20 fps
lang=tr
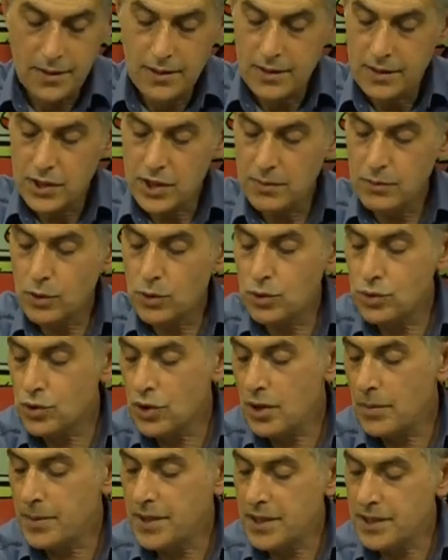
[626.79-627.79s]
Şimdi küçük
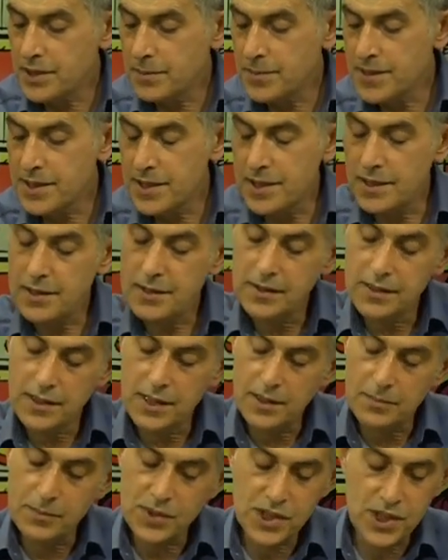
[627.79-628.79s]
aparatımızı
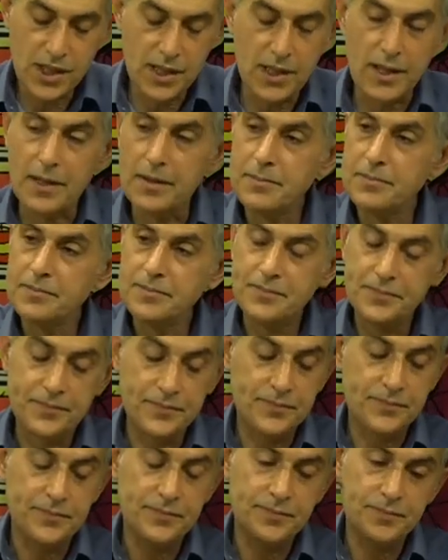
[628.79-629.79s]
yapmıştık ya.
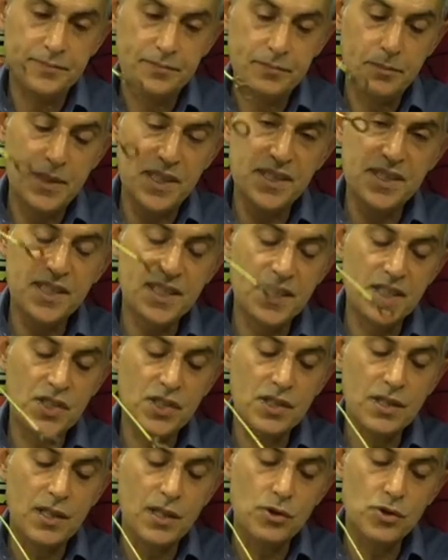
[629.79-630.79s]
Ben sizin için
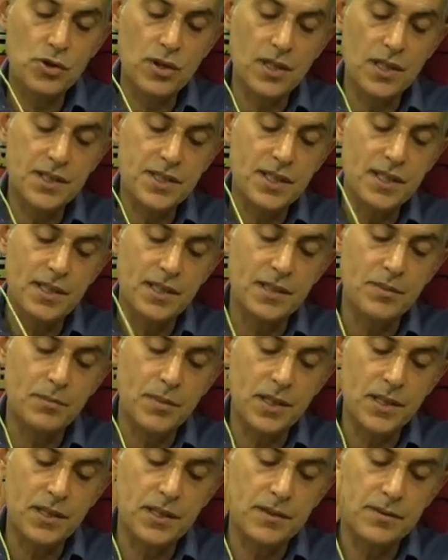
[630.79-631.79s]
daha önceden hazırladım
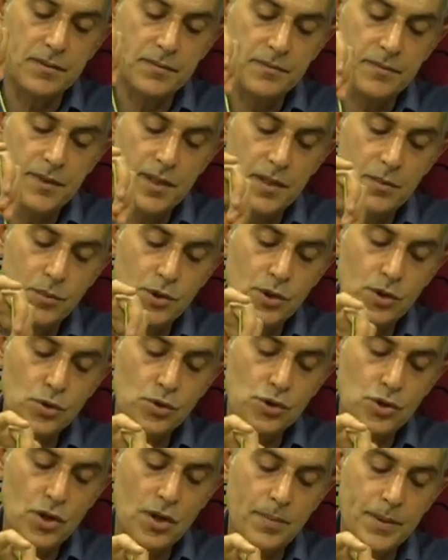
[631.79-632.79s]
bakın. Bu da
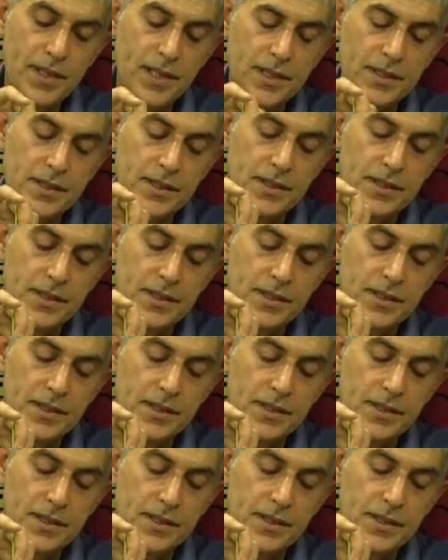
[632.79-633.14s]
küçük aparat.